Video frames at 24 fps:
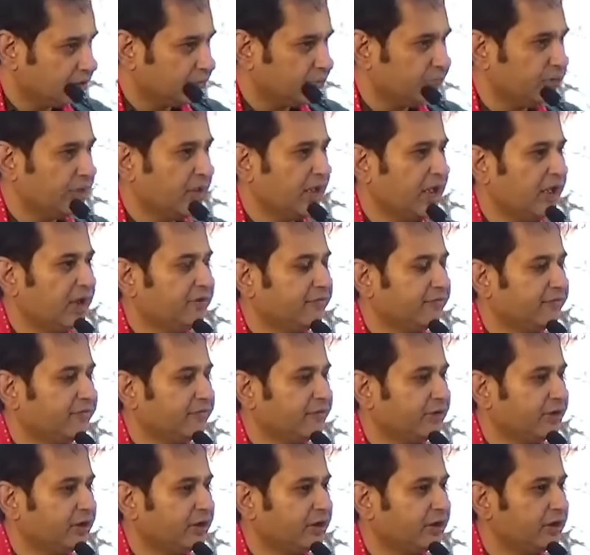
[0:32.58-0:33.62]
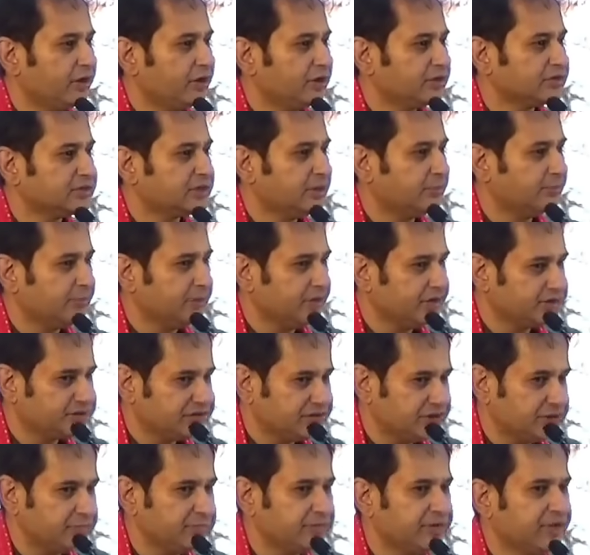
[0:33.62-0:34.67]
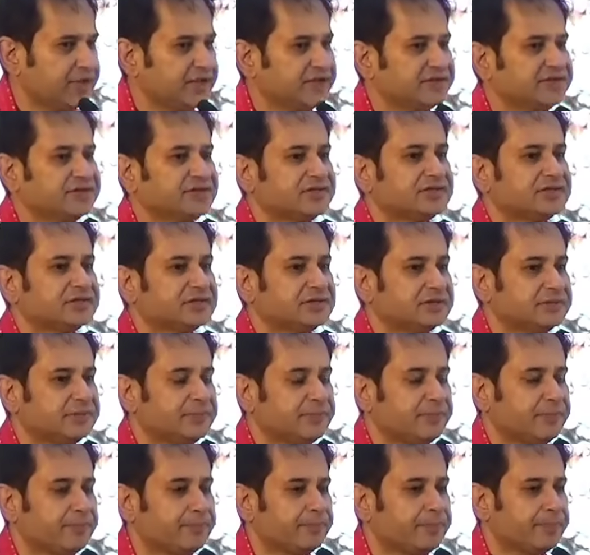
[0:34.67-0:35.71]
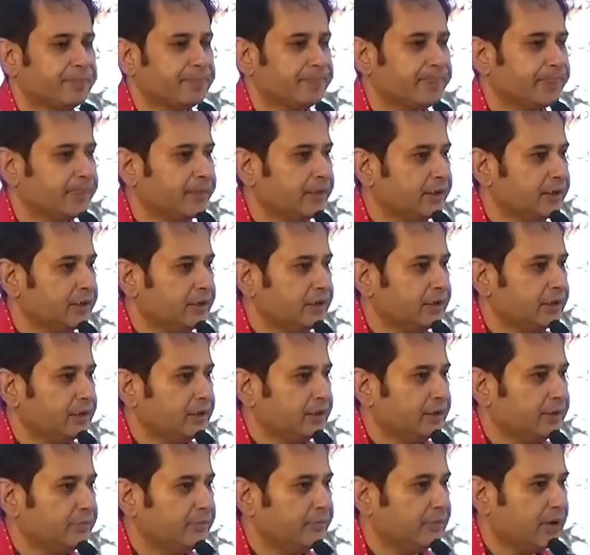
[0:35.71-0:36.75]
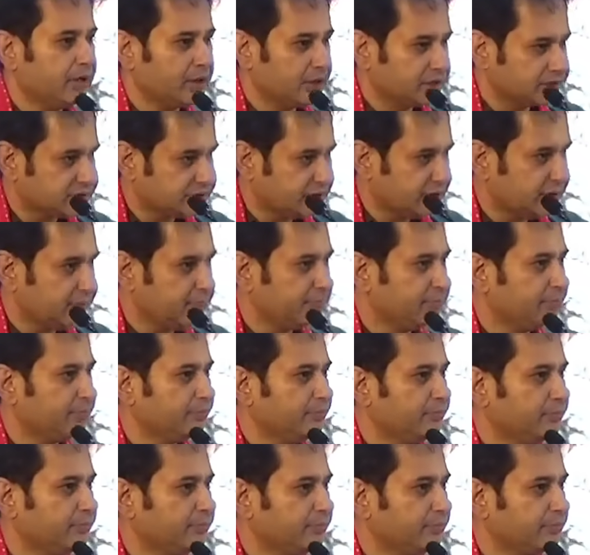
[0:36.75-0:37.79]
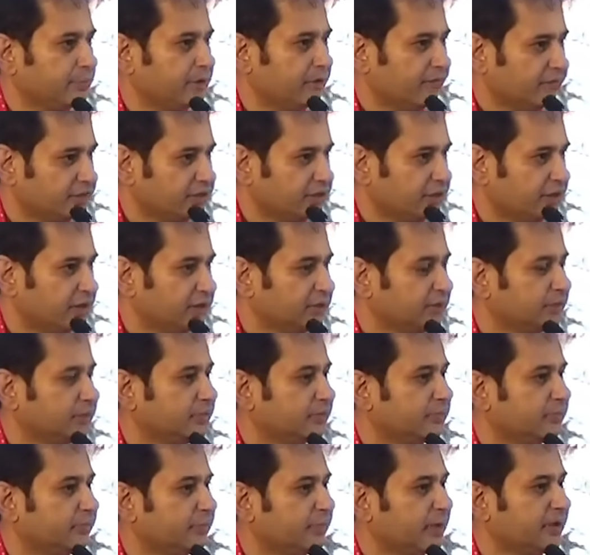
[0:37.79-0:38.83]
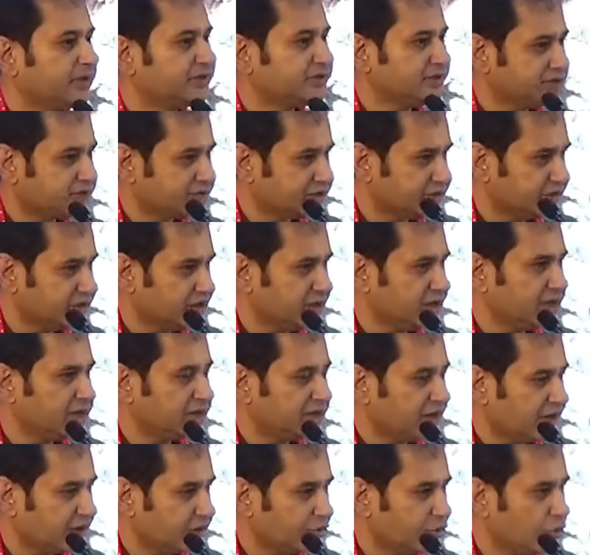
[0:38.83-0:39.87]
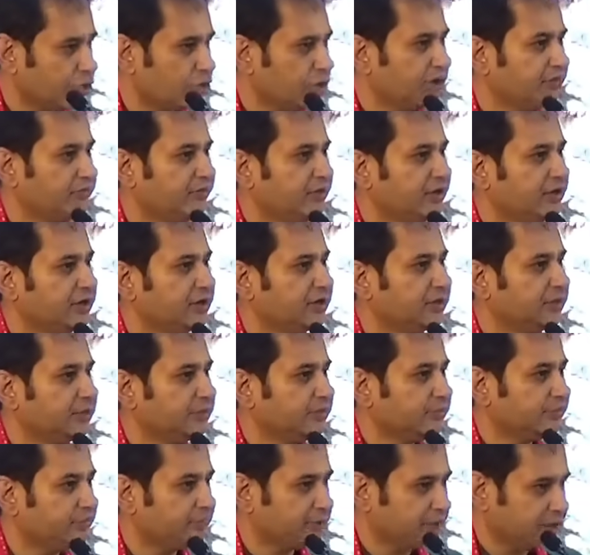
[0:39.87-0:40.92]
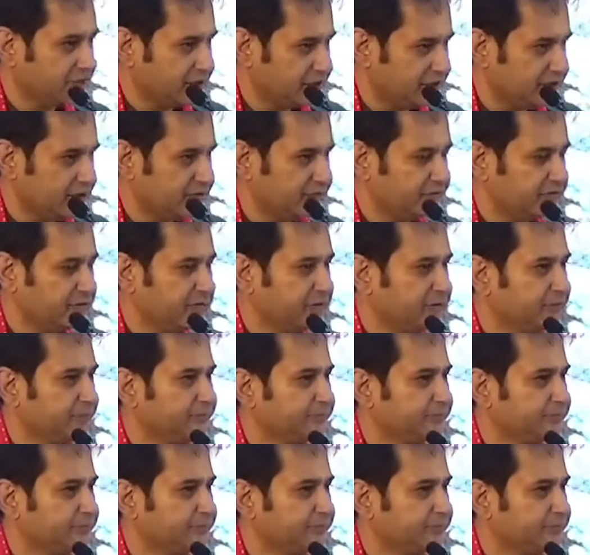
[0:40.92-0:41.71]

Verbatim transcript: we have uh, some esteemed guests. Maharaj Sahab, Kavardha, my sister, intact co-convener, Pragya Devi.